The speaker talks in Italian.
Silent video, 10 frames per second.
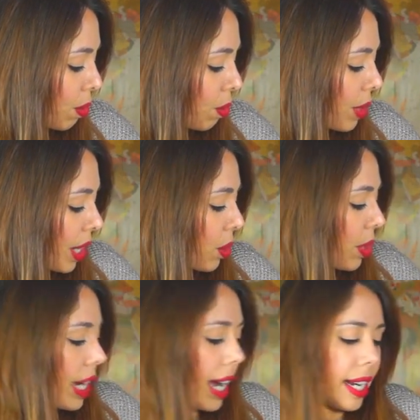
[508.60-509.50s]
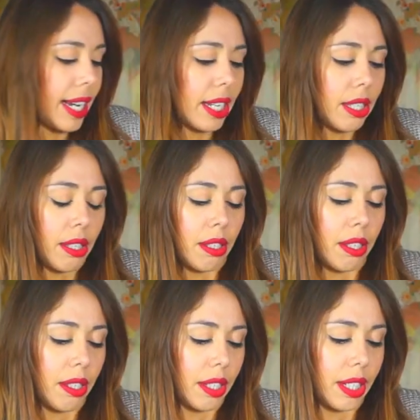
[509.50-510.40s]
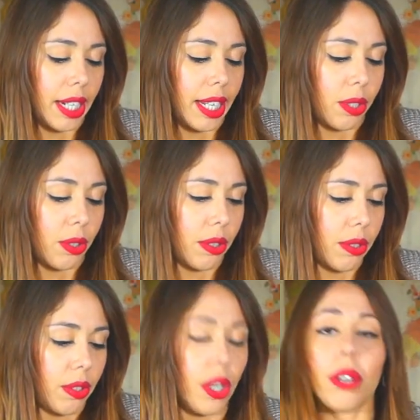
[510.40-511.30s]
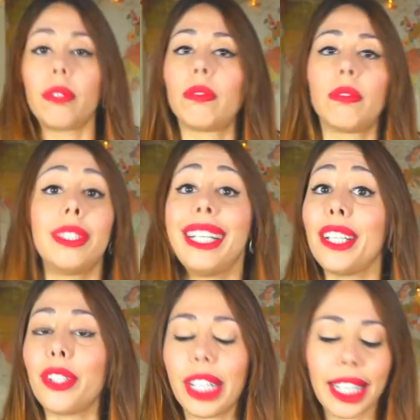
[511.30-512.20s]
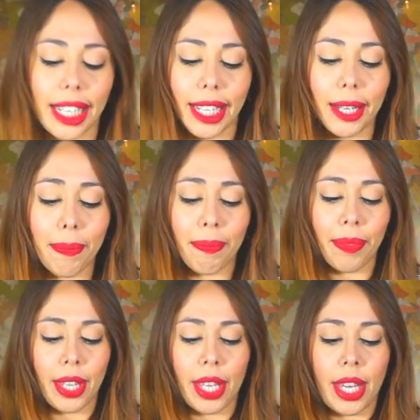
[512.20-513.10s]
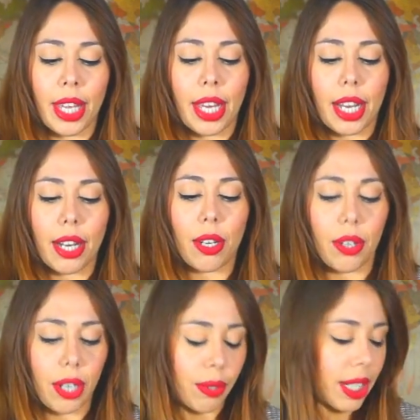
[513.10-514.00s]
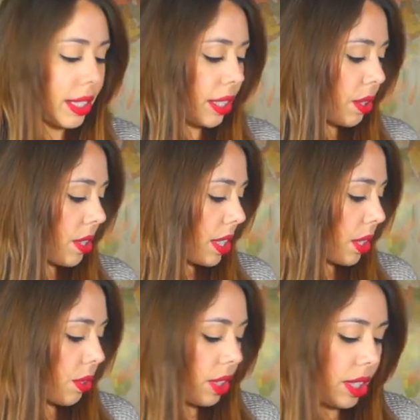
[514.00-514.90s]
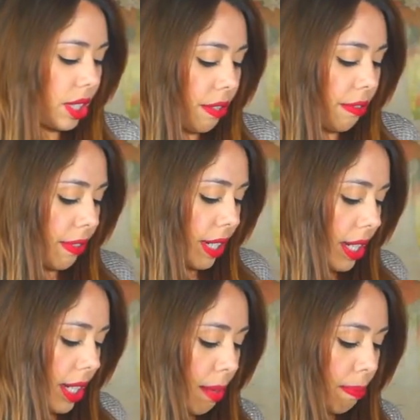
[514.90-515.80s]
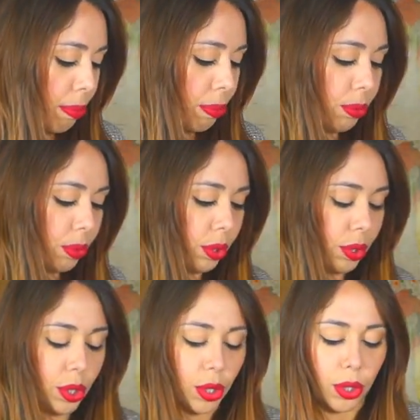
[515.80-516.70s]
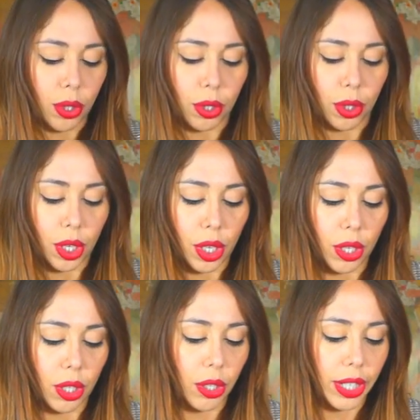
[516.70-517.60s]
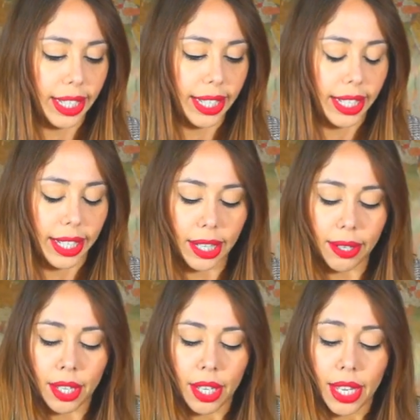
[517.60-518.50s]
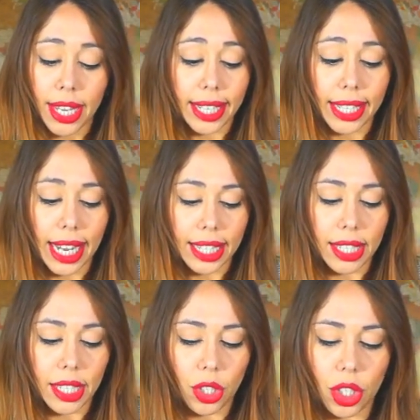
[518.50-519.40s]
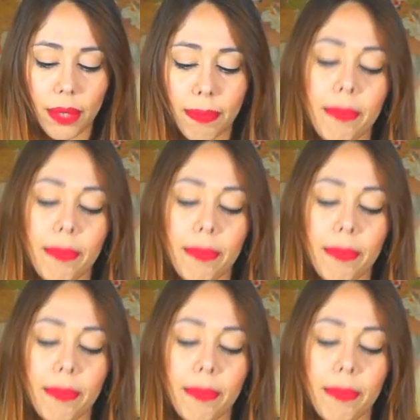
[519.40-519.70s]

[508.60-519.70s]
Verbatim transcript: una collana credo no degli orecchini allora un'altra cosa che ho di Tiffany appunto sono gli orecchini classici